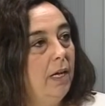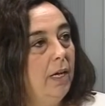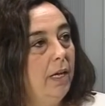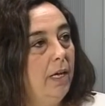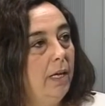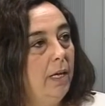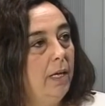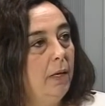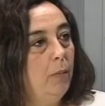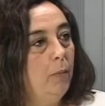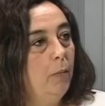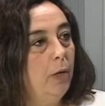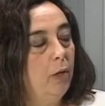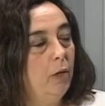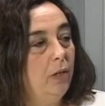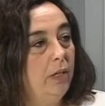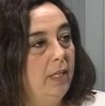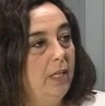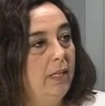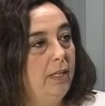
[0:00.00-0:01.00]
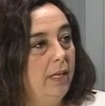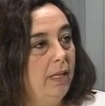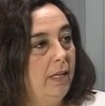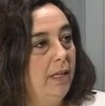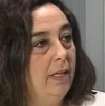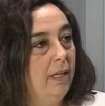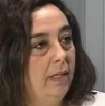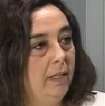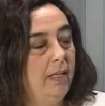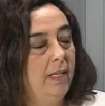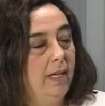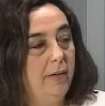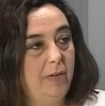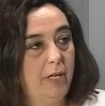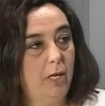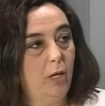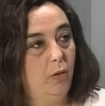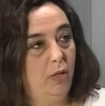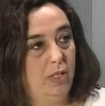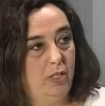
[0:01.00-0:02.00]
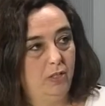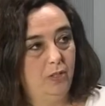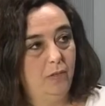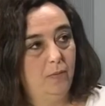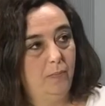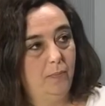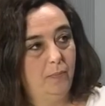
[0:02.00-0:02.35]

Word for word: eh, muy contenta de haberlo hecho.